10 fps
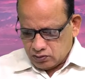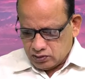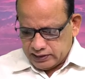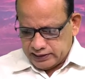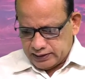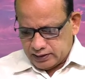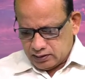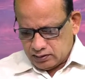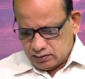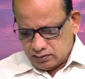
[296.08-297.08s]
నుండి
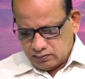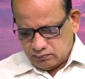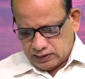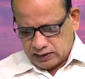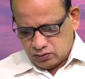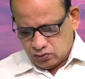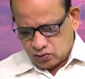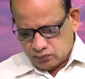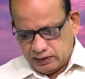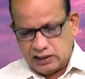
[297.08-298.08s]
మనకు
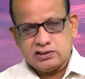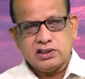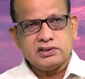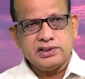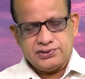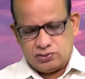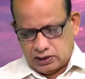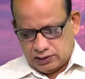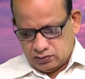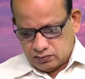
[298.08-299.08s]
స్పాన్సర్ చేసి
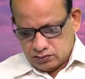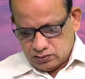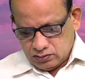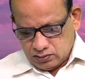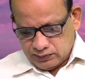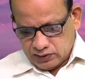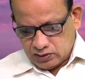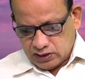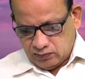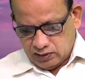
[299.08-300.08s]
ఉన్నారు వీరు
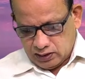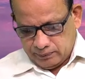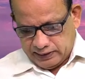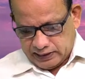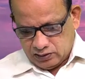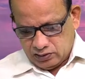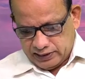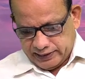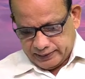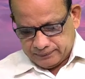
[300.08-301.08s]

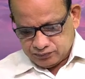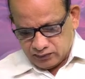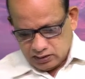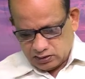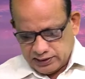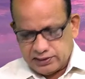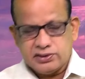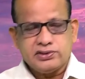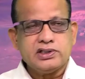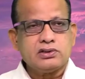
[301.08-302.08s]
గవర్నర్పేటలోని
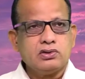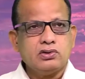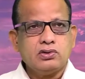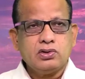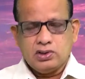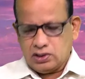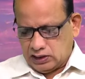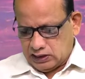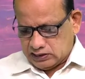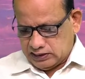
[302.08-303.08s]
కీర్తిశేషులు
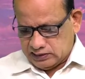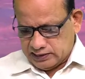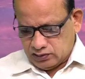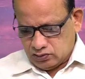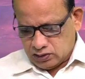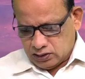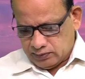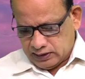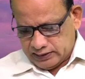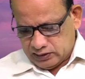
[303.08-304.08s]
అర్జా
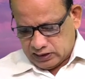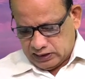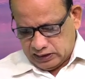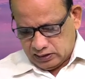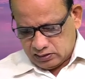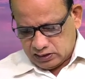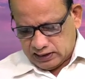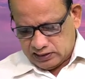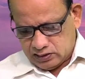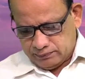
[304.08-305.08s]
శకుంతలమ్మ గారి యొక్క
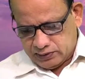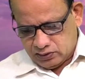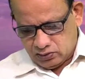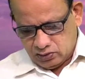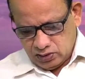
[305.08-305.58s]
సంఘ సభ్యులు